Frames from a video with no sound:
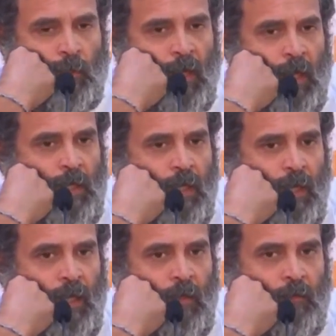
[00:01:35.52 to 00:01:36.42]
मगर
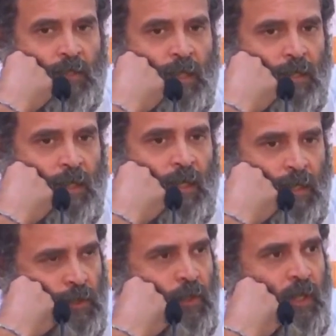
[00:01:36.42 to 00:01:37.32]
ये
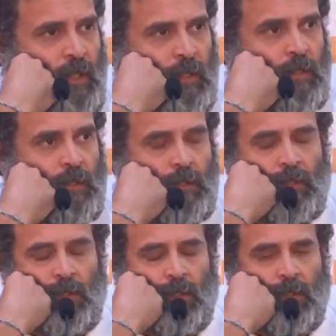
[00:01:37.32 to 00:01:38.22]
विचारधारा जो है
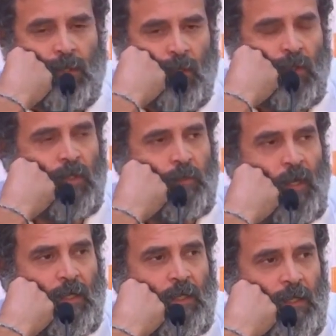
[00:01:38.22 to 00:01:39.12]
कांग्रेस
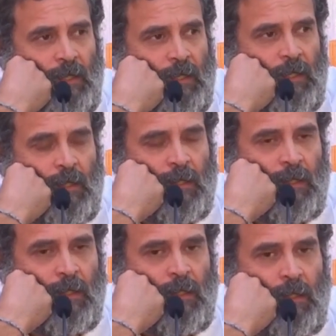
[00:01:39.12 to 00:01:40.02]
पार्टी की
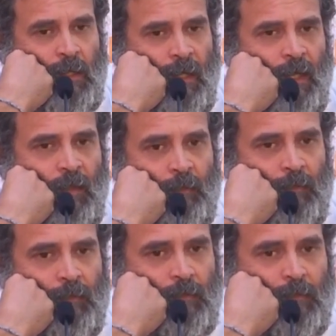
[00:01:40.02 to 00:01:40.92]
ये
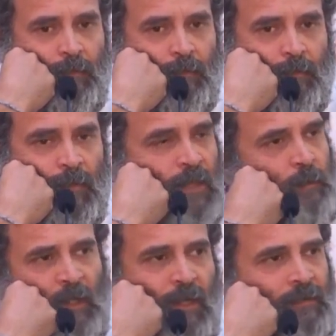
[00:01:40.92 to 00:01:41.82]

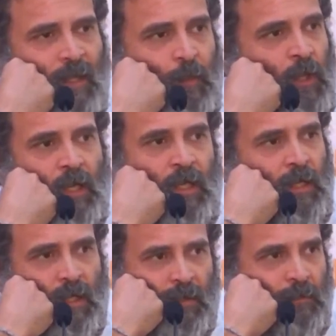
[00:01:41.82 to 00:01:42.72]
10-15 साल पुरानी
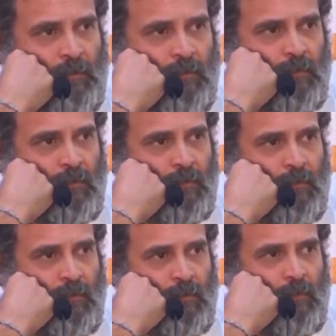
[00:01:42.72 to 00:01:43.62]
नहीं है
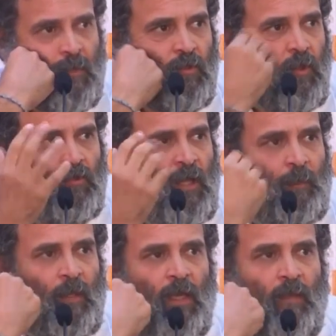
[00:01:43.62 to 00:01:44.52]
ये 100
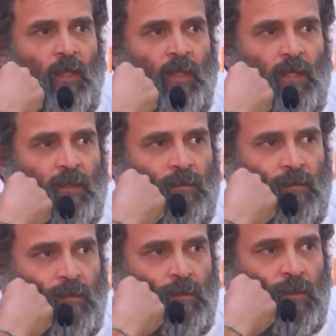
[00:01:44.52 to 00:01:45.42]
साल पुरानी भी नहीं है
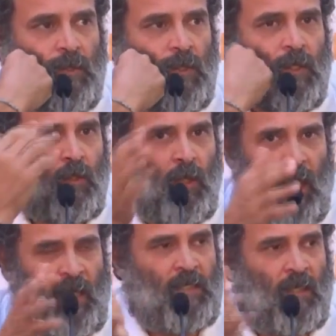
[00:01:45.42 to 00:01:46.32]
ये जो
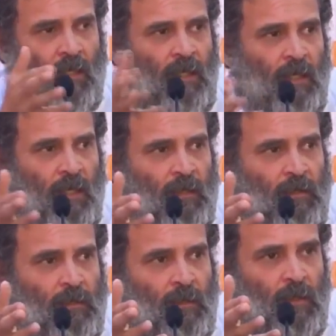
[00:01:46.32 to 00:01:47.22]
लड़ाई चल रही है
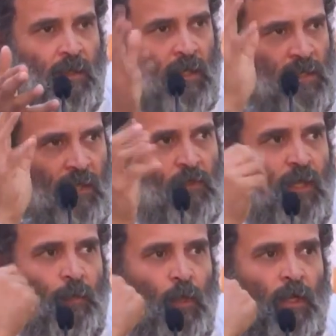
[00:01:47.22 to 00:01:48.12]
ये हजारों
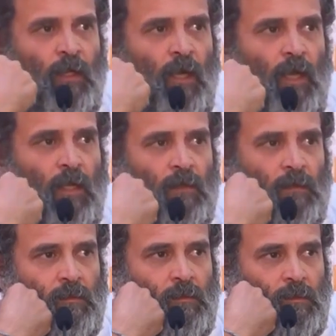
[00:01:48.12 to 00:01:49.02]
साल पुरानी लड़ाई है
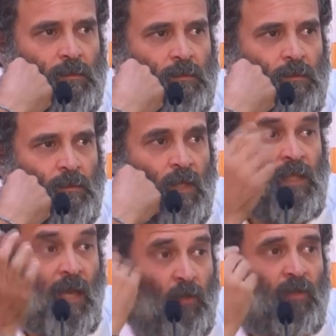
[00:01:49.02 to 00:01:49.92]

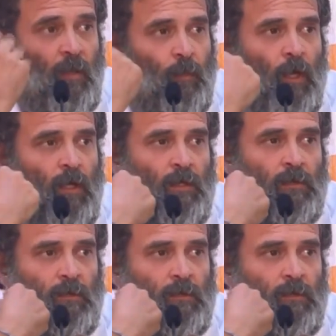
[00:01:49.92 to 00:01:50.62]
हजारों साल पुरानी